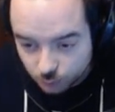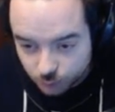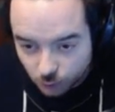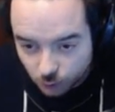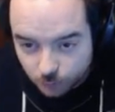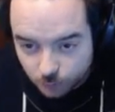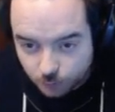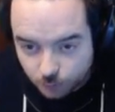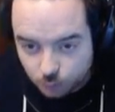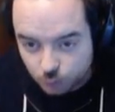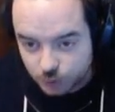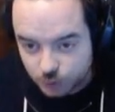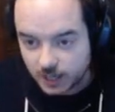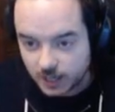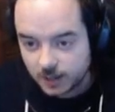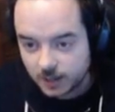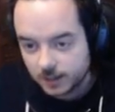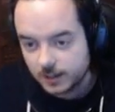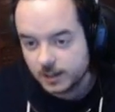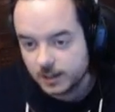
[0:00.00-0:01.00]
dans le prochain
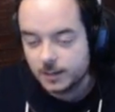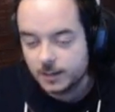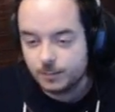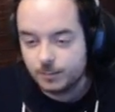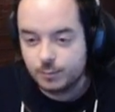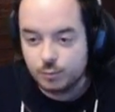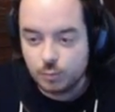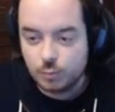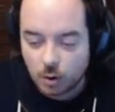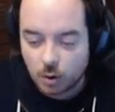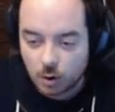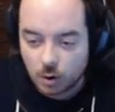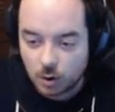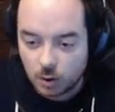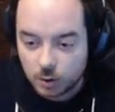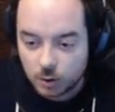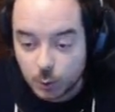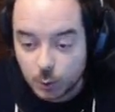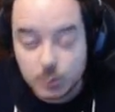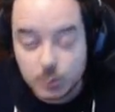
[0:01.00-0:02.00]
pour euh,
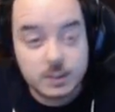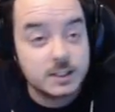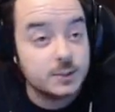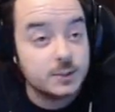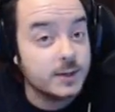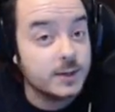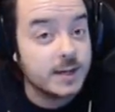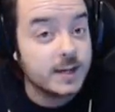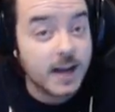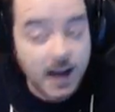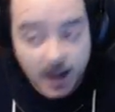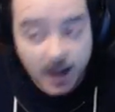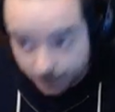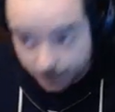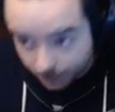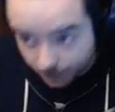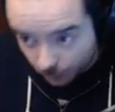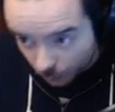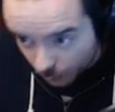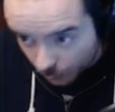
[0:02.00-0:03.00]
continuer à
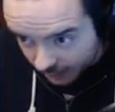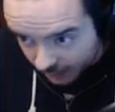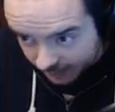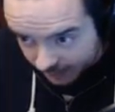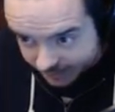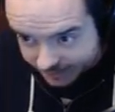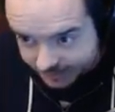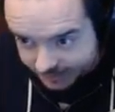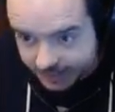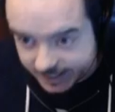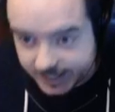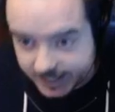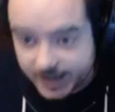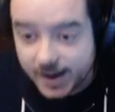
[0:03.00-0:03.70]
progresser